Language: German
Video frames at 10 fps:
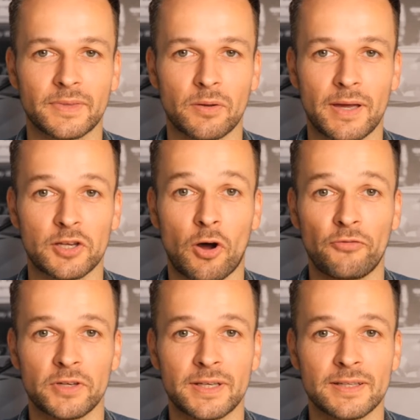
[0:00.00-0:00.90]
Okay, ich
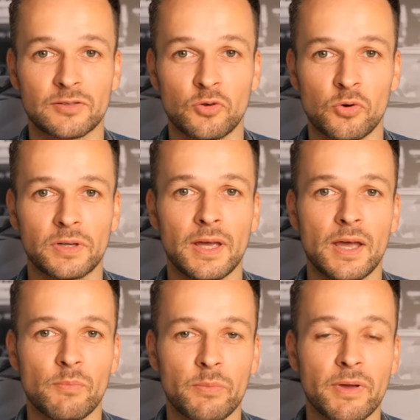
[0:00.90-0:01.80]
hoffe, euch geht's gut.
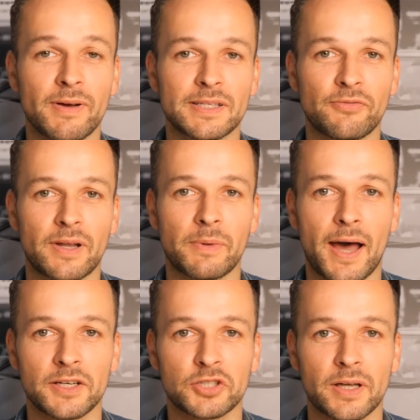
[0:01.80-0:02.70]
Bei mir war es eine verdammt
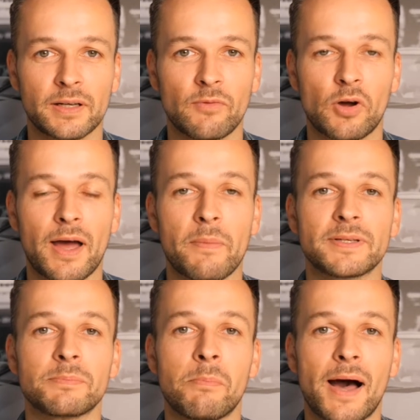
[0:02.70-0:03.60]
anstrengende Woche, aber
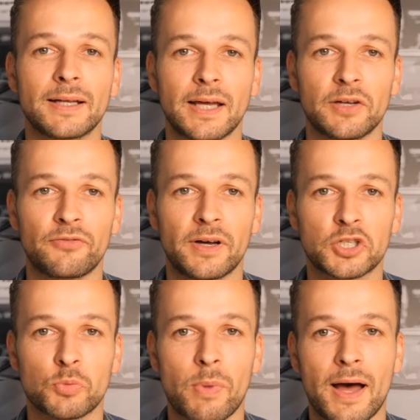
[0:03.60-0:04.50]
es macht einfach
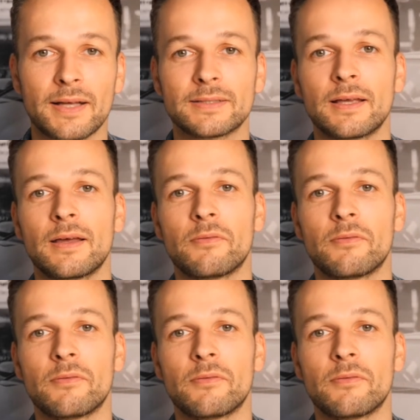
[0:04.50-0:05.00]
Spaß.